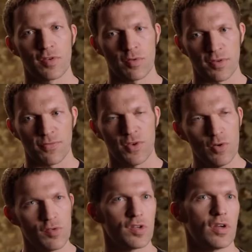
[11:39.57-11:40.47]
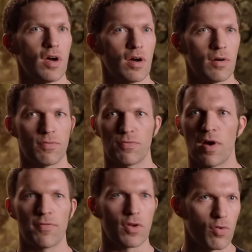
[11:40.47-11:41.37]
pero al menos por ahora
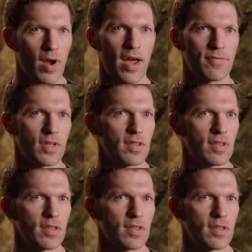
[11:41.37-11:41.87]
quieren mantenerse